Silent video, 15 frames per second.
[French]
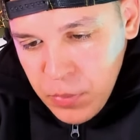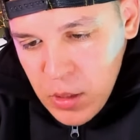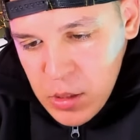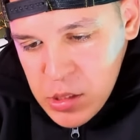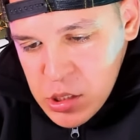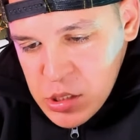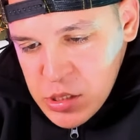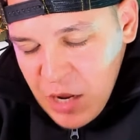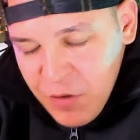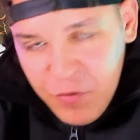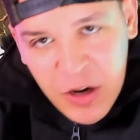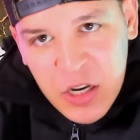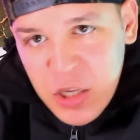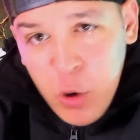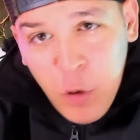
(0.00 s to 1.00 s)
Ça
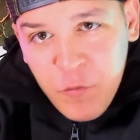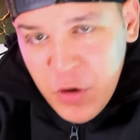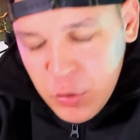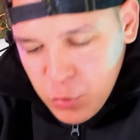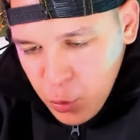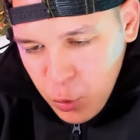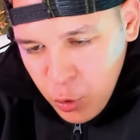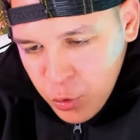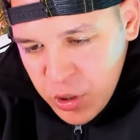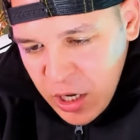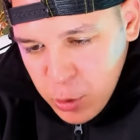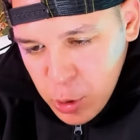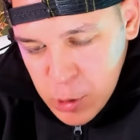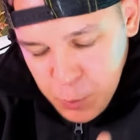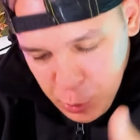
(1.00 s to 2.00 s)
valide en fait que
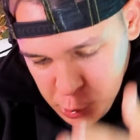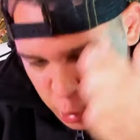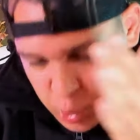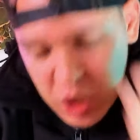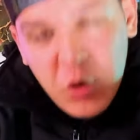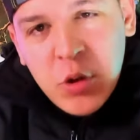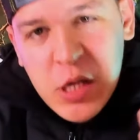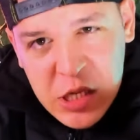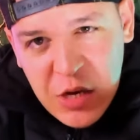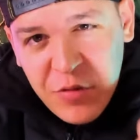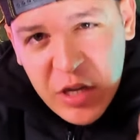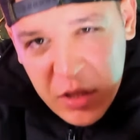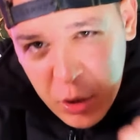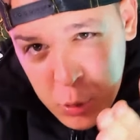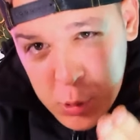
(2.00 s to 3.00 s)
Otakos, pour ceux qui connaissent les vrais
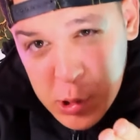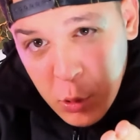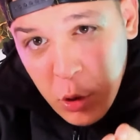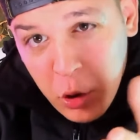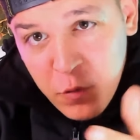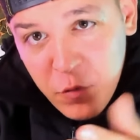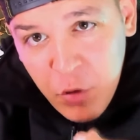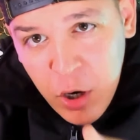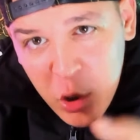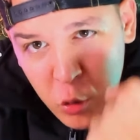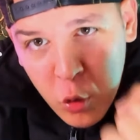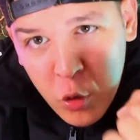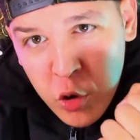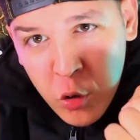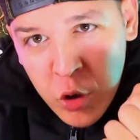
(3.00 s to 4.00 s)
tacos, encore une fois, hein, nos
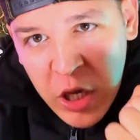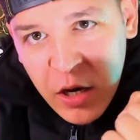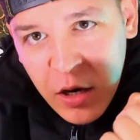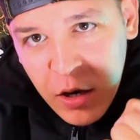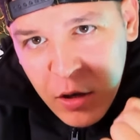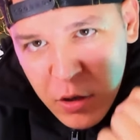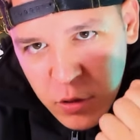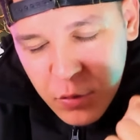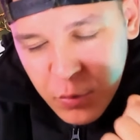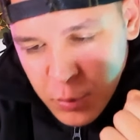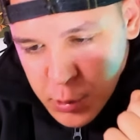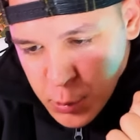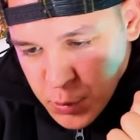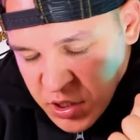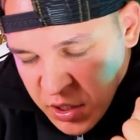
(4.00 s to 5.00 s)
lyonnais là, euh, qu'on
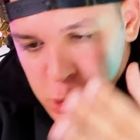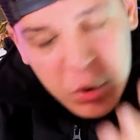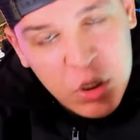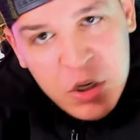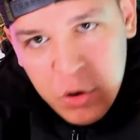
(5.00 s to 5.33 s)
soutient, ceux qui